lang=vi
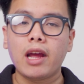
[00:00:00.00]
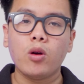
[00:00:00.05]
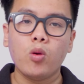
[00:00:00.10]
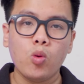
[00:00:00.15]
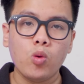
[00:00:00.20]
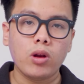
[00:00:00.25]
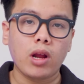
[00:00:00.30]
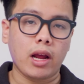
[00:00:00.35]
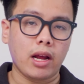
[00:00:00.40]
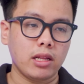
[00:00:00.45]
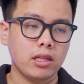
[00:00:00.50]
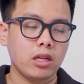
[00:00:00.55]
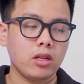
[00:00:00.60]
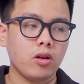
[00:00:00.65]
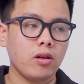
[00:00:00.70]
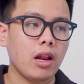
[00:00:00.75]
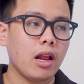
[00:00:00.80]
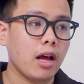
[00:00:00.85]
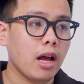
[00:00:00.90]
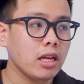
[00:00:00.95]
EU này thì
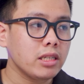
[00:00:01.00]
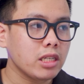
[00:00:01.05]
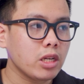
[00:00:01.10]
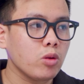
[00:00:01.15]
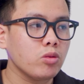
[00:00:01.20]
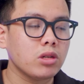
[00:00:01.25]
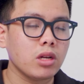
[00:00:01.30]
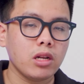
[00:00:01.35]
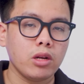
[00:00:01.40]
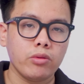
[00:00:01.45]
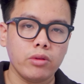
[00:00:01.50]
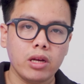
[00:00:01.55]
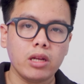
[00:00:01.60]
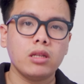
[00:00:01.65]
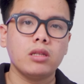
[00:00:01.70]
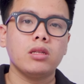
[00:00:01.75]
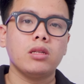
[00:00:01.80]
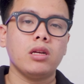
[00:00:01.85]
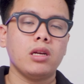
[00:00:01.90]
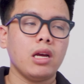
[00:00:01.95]
nghĩa là Execution
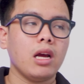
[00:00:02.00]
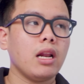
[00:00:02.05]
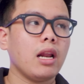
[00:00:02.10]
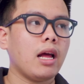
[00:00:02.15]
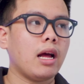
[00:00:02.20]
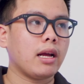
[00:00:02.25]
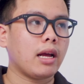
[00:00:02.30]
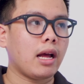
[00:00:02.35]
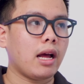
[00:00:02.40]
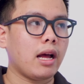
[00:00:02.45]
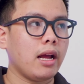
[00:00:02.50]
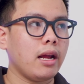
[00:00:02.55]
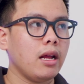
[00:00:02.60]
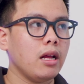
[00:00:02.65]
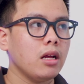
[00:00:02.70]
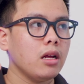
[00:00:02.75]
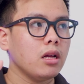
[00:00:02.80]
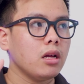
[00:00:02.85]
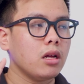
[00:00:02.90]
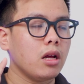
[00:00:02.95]
Unit thì nghĩa là cái
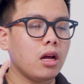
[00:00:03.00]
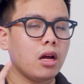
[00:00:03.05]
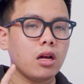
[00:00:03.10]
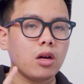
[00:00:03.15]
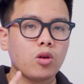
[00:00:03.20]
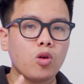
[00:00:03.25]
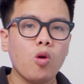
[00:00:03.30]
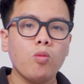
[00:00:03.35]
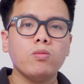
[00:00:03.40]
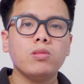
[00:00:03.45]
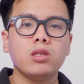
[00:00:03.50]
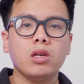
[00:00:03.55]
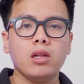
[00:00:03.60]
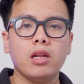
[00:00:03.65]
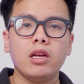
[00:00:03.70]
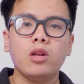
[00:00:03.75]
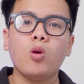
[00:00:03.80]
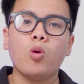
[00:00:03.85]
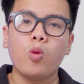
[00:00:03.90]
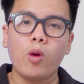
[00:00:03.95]
uh, cụm xử
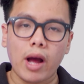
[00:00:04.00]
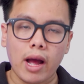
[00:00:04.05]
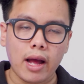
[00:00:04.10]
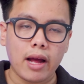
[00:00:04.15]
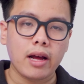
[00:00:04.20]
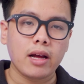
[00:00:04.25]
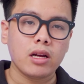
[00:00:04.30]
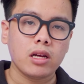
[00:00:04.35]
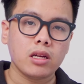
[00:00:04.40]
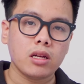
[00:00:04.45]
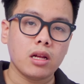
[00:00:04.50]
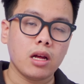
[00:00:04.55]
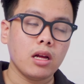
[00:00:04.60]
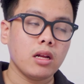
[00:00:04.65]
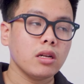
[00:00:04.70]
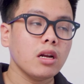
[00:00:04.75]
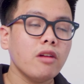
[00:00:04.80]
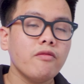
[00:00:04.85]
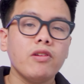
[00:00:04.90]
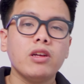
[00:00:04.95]
lý đồ họa
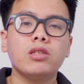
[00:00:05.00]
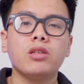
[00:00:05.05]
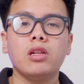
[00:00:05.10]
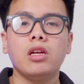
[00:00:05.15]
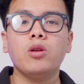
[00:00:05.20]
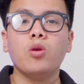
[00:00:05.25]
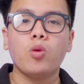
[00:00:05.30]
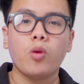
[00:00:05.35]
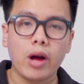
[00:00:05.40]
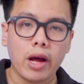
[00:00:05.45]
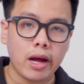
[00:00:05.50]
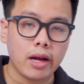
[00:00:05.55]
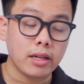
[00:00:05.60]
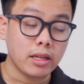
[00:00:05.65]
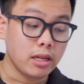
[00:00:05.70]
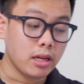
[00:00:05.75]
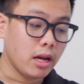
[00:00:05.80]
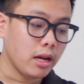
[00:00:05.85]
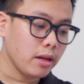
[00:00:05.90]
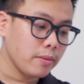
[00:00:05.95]
đơn vị xử lý đồ họa
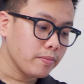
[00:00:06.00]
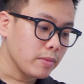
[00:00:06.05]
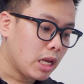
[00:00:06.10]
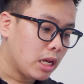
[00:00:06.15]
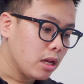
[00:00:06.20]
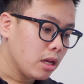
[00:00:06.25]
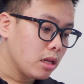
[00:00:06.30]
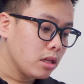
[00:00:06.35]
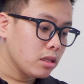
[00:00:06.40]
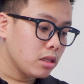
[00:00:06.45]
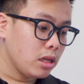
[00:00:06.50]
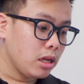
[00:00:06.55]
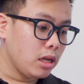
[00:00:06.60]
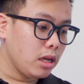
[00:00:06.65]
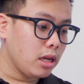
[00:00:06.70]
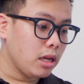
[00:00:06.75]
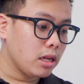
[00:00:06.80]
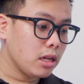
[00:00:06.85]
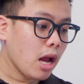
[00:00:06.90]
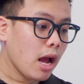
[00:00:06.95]
thì đấy
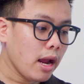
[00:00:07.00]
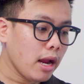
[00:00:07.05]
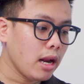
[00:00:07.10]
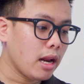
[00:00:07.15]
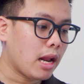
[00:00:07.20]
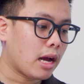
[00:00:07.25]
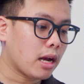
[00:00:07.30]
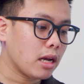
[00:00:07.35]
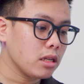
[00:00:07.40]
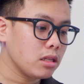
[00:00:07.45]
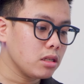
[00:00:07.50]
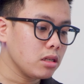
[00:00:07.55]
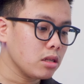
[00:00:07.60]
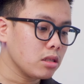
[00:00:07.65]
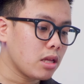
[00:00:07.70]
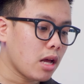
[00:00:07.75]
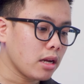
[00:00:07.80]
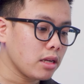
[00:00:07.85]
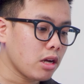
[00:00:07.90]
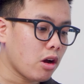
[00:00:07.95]
thì đây là cái
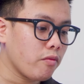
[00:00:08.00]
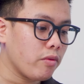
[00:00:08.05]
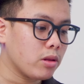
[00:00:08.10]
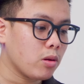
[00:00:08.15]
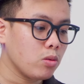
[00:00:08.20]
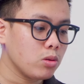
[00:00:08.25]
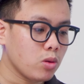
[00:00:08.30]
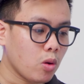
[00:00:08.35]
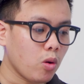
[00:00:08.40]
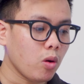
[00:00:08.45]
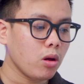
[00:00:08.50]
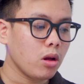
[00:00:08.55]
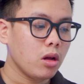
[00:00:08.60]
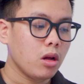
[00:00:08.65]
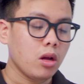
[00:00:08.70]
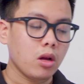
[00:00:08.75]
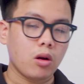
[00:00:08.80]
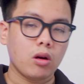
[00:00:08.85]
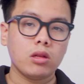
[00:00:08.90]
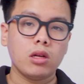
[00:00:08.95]
sự khác nhau về thông số
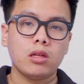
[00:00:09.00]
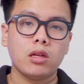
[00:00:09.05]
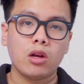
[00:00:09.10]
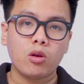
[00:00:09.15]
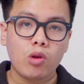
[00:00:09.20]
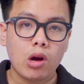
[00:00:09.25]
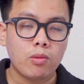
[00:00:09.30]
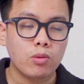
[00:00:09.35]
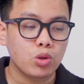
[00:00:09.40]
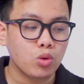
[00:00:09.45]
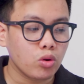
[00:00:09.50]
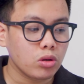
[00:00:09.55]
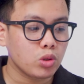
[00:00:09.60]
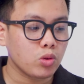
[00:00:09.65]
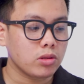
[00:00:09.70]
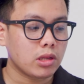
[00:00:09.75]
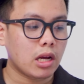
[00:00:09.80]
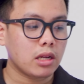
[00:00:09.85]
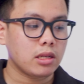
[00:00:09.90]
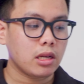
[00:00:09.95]
có thể thấy qua một chút
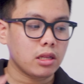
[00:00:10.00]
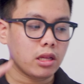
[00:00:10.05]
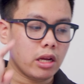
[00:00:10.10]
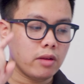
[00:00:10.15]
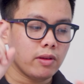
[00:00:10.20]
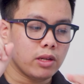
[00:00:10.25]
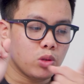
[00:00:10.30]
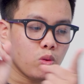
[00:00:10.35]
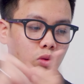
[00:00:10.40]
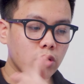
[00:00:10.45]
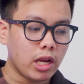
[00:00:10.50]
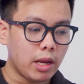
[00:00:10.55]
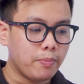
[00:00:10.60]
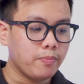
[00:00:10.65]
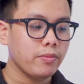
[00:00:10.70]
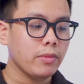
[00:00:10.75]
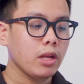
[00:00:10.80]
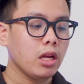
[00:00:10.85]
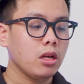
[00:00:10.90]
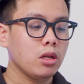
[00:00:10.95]
chúng ta sẽ thấy về xung nhịp
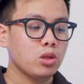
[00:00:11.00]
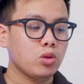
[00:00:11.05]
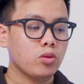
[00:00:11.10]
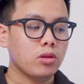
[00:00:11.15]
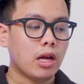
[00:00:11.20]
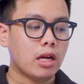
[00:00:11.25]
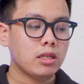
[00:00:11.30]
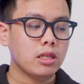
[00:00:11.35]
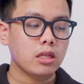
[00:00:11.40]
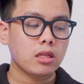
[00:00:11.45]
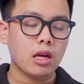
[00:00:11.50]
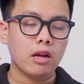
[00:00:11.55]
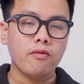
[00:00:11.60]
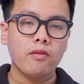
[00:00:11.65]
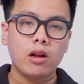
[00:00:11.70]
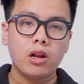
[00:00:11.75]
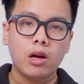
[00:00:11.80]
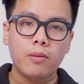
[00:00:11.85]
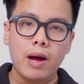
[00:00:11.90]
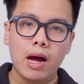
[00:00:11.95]
chúng ta sẽ thấy
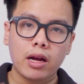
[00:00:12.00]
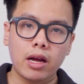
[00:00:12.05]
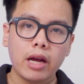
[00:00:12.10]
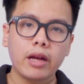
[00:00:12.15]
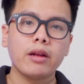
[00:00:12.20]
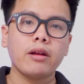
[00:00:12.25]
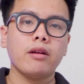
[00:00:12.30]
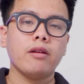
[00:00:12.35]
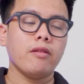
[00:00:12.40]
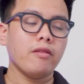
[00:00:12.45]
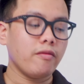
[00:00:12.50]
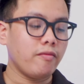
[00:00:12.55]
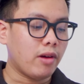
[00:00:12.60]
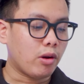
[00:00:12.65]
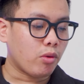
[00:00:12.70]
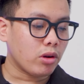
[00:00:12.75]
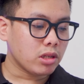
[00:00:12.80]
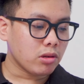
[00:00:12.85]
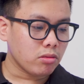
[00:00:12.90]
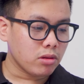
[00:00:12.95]
về l 3 cách
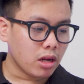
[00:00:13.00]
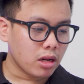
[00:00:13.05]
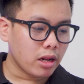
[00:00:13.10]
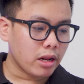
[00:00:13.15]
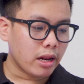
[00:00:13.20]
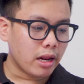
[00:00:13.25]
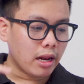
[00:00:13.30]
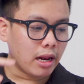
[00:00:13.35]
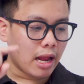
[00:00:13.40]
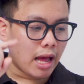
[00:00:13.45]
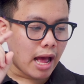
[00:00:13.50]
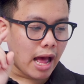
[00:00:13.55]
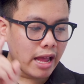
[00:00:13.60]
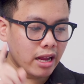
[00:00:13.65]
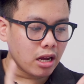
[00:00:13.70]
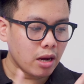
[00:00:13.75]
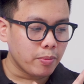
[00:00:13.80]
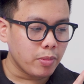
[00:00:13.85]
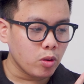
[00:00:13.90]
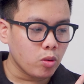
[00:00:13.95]
và quan trọng nhất là
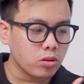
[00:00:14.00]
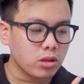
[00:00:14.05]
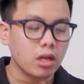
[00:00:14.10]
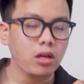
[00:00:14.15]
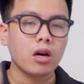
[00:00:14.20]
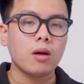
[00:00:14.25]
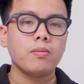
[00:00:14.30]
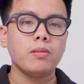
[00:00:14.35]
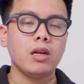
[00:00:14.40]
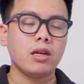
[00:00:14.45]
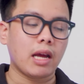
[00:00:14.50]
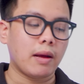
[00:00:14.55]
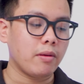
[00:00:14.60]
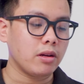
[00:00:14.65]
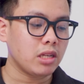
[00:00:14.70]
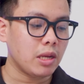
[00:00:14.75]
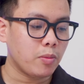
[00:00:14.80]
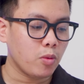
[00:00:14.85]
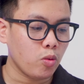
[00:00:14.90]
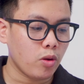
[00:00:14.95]
IGPU tích hợp đi kèm
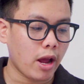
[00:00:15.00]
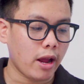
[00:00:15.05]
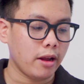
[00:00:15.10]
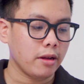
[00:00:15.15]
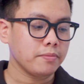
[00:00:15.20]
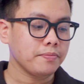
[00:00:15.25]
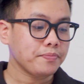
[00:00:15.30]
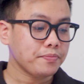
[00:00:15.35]
cái CPU này